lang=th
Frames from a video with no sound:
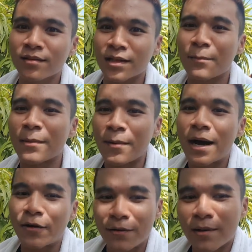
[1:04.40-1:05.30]
น้ำมันมะพร้า
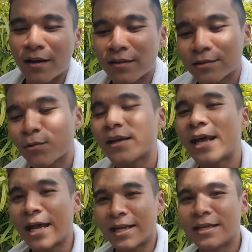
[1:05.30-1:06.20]
วนี่มันก็ช่วยแท
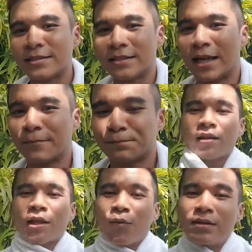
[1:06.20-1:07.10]
นได้จริงๆนะ
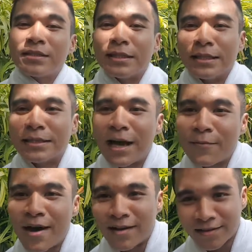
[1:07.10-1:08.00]
แต่ว่าสิ่งที่ตาม
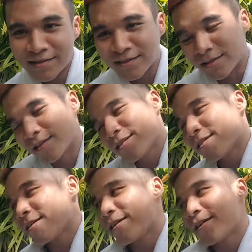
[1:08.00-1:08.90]
มาก็คือ
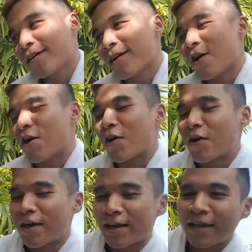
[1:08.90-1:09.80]
อ้
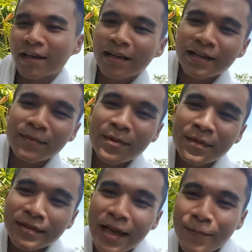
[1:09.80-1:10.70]
ยทำไมมัน
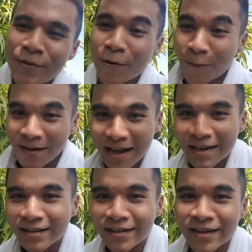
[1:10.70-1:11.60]
แตะผิวไม่ได้
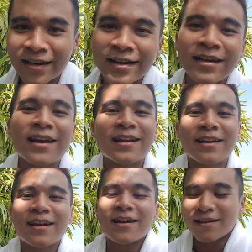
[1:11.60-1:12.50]
เลย
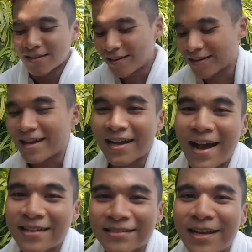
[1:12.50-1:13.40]
เกิดอากา
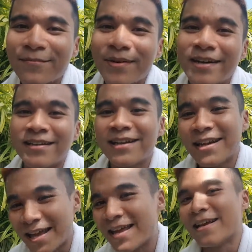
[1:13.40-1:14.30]
รซันเบิร์นนั่น
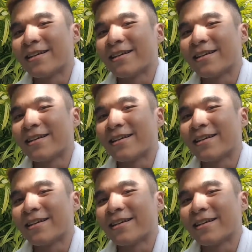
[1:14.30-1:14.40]
เอง